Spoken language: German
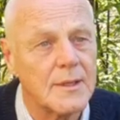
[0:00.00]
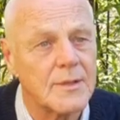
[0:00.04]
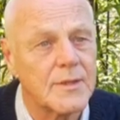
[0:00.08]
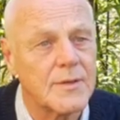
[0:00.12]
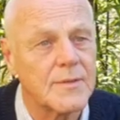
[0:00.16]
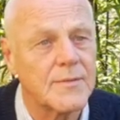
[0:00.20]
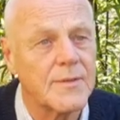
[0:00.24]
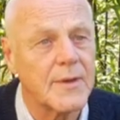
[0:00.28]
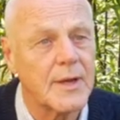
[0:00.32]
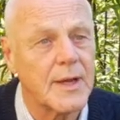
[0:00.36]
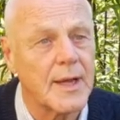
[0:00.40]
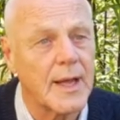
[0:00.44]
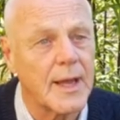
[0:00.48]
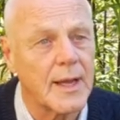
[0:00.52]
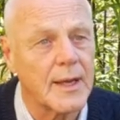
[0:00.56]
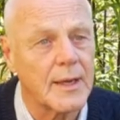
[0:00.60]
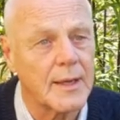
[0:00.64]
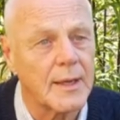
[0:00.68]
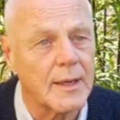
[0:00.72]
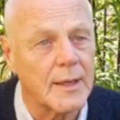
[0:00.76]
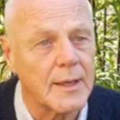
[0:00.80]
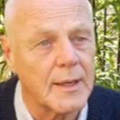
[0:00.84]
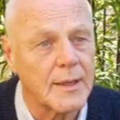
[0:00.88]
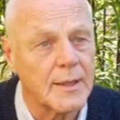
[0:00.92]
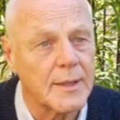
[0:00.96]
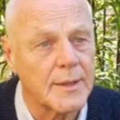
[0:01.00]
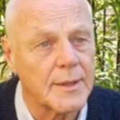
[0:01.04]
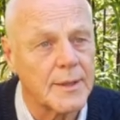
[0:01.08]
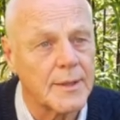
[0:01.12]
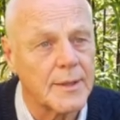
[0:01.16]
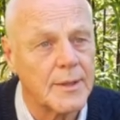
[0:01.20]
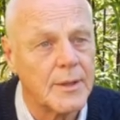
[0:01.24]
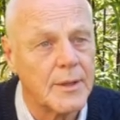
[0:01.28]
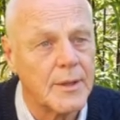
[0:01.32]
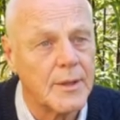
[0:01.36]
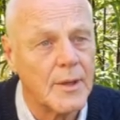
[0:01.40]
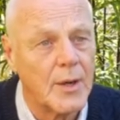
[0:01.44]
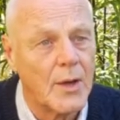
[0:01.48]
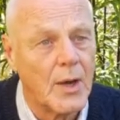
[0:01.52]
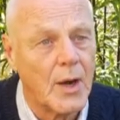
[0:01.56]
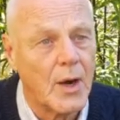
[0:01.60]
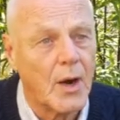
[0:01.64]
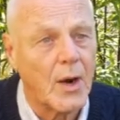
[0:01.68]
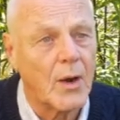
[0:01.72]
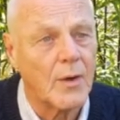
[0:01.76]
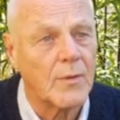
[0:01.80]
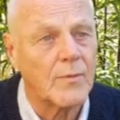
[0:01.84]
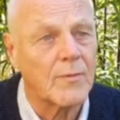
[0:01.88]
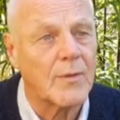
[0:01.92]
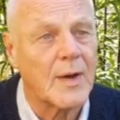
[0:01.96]
ist vergänglich.
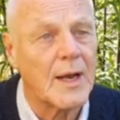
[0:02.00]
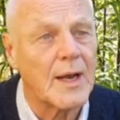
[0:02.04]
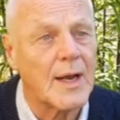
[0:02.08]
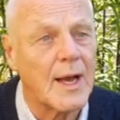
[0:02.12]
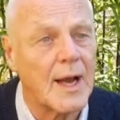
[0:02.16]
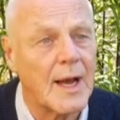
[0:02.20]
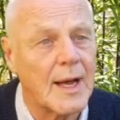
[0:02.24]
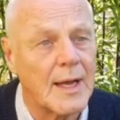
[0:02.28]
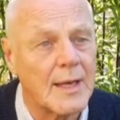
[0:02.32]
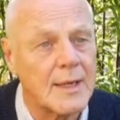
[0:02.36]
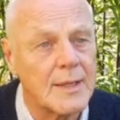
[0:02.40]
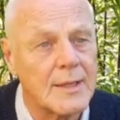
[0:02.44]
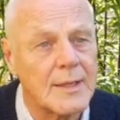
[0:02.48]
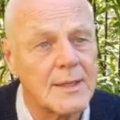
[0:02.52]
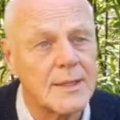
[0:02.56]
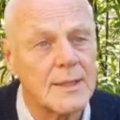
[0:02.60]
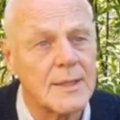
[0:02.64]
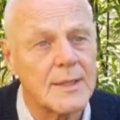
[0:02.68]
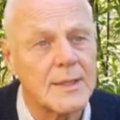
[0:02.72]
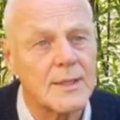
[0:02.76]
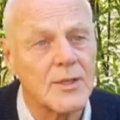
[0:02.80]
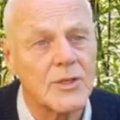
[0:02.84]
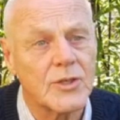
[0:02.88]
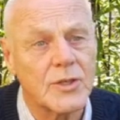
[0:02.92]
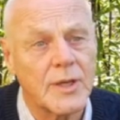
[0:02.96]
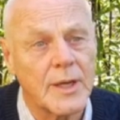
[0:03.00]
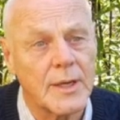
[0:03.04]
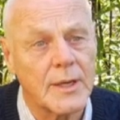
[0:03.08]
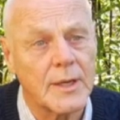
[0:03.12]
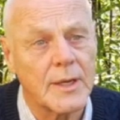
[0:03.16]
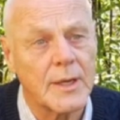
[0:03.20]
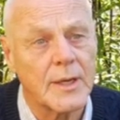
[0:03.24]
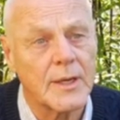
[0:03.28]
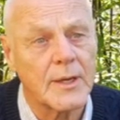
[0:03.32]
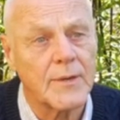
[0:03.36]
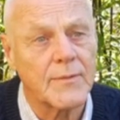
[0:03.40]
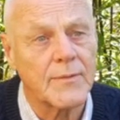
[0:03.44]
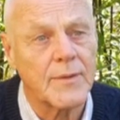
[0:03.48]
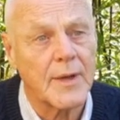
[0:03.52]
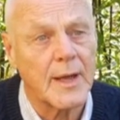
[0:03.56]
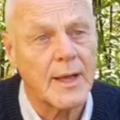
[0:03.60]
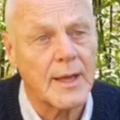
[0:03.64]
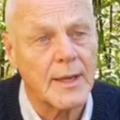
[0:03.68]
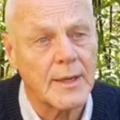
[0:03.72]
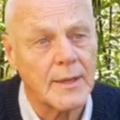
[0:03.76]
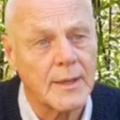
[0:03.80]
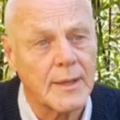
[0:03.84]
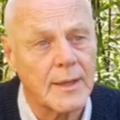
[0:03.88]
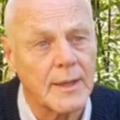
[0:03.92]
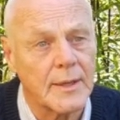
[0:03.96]
Und weil alles sich ständig
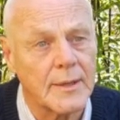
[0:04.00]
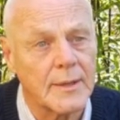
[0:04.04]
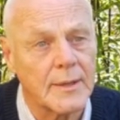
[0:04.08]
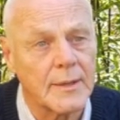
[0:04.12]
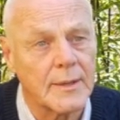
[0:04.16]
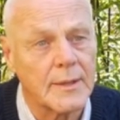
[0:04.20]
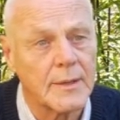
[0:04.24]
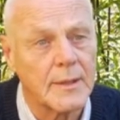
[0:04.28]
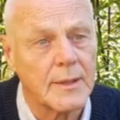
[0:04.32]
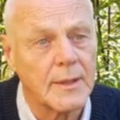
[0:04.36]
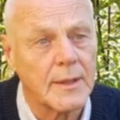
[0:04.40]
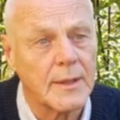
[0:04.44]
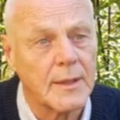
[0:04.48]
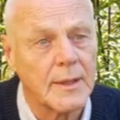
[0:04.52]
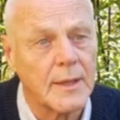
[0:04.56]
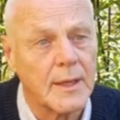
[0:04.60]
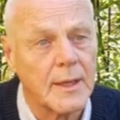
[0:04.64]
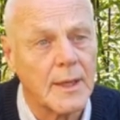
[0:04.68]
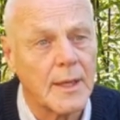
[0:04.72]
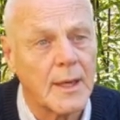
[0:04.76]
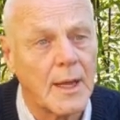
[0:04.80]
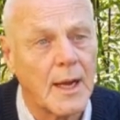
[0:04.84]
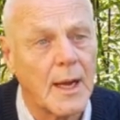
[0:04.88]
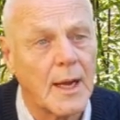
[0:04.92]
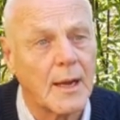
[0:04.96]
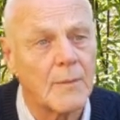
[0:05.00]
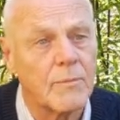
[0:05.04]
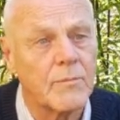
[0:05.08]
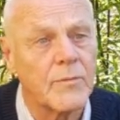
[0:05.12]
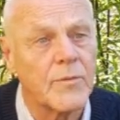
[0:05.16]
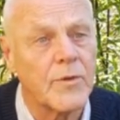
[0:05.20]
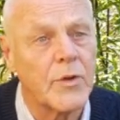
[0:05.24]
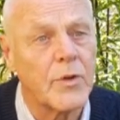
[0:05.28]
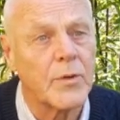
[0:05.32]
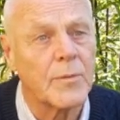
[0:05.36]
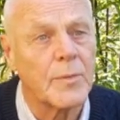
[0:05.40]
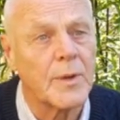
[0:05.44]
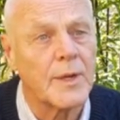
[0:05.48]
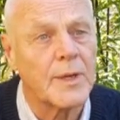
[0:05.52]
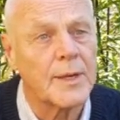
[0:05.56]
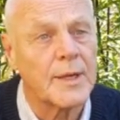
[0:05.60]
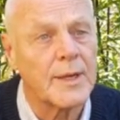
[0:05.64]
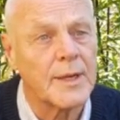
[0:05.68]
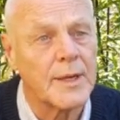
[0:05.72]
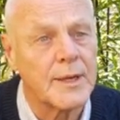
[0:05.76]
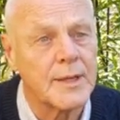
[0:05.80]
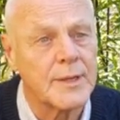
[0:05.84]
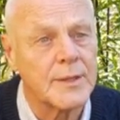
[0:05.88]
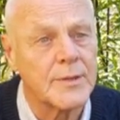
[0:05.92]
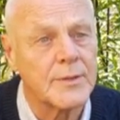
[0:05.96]
verändert, haben wir über
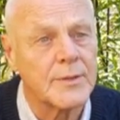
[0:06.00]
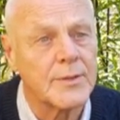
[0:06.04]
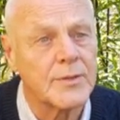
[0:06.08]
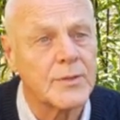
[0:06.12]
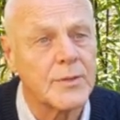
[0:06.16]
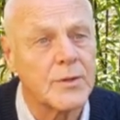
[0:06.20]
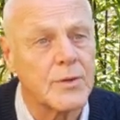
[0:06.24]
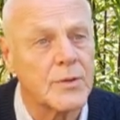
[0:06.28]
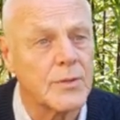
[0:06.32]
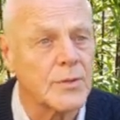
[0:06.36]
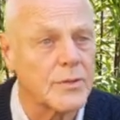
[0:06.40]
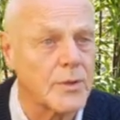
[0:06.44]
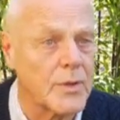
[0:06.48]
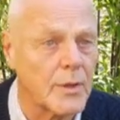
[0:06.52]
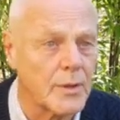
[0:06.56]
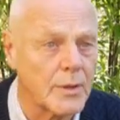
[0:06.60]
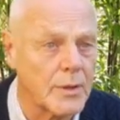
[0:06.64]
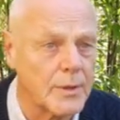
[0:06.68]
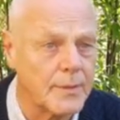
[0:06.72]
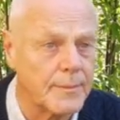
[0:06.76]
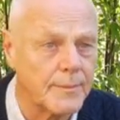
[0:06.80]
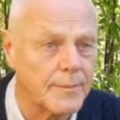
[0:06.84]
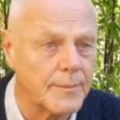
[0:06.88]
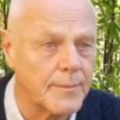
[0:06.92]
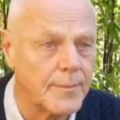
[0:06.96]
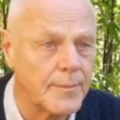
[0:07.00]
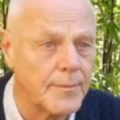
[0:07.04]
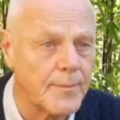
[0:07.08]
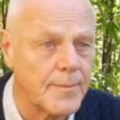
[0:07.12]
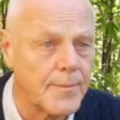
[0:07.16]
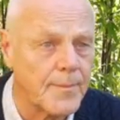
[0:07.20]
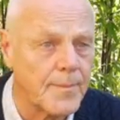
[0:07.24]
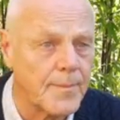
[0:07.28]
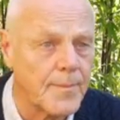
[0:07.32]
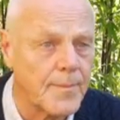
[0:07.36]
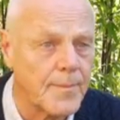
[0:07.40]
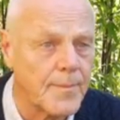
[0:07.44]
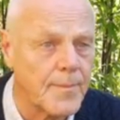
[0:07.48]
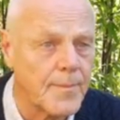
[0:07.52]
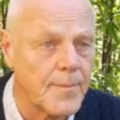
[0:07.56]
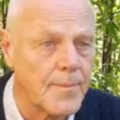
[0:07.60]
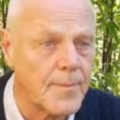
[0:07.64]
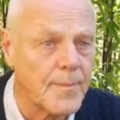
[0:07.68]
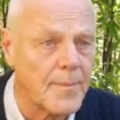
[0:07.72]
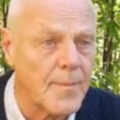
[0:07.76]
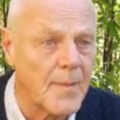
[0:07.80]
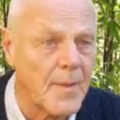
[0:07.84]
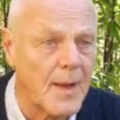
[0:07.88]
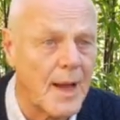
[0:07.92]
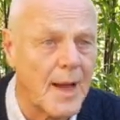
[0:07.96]
nichts Kontrolle.
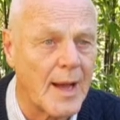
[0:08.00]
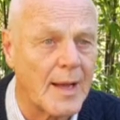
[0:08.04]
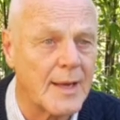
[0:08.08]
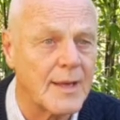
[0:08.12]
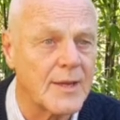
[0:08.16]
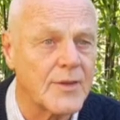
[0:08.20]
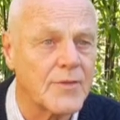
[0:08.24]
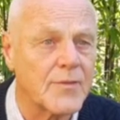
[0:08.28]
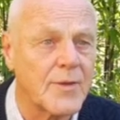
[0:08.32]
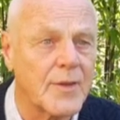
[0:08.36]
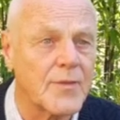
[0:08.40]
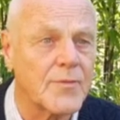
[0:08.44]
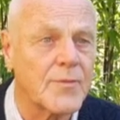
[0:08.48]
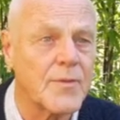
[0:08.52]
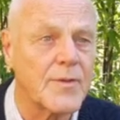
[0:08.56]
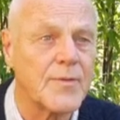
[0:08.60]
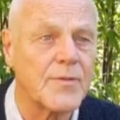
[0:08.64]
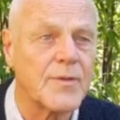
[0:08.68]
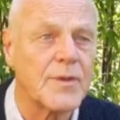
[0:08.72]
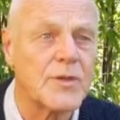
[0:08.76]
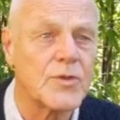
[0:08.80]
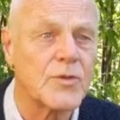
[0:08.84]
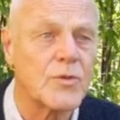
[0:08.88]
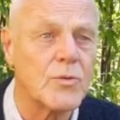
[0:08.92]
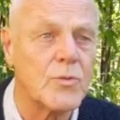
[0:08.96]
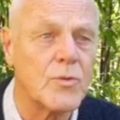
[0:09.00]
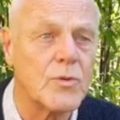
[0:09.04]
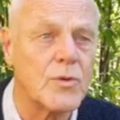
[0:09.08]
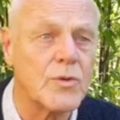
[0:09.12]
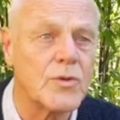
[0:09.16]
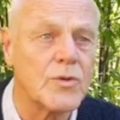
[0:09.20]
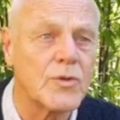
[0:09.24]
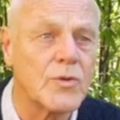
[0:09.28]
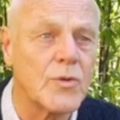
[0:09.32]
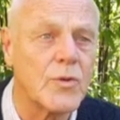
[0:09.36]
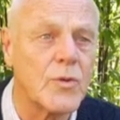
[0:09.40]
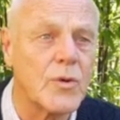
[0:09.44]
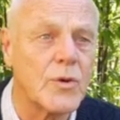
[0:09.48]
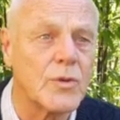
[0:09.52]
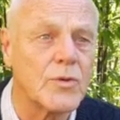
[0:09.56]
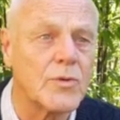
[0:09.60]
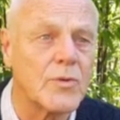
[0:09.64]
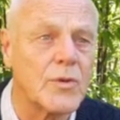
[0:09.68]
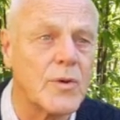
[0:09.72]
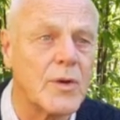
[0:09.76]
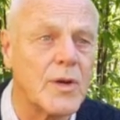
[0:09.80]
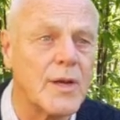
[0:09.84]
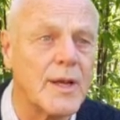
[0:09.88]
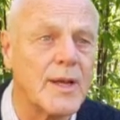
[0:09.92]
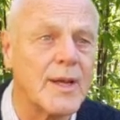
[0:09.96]
Alles, was wir versuchen zu
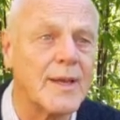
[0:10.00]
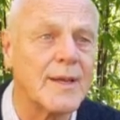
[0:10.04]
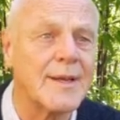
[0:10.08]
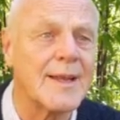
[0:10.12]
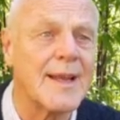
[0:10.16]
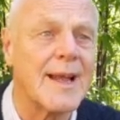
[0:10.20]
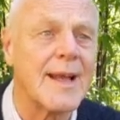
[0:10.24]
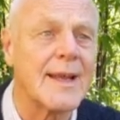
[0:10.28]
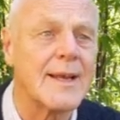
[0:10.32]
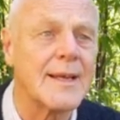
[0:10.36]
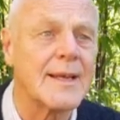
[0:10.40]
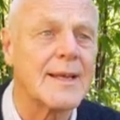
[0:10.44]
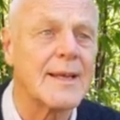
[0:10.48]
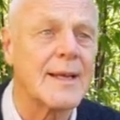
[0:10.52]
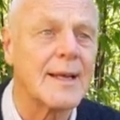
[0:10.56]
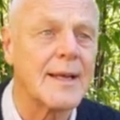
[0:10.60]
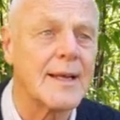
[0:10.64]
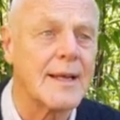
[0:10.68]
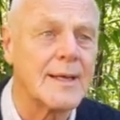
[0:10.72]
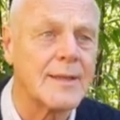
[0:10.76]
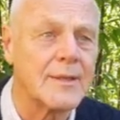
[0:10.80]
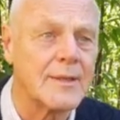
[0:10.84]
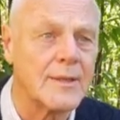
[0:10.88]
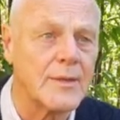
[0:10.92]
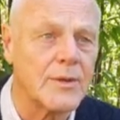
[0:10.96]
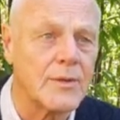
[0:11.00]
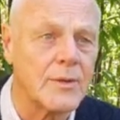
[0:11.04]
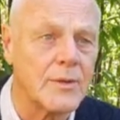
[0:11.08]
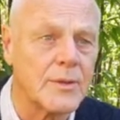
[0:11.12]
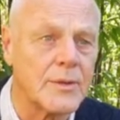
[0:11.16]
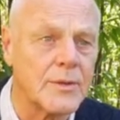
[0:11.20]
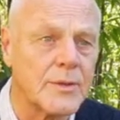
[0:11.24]
kontrollieren, entgleitet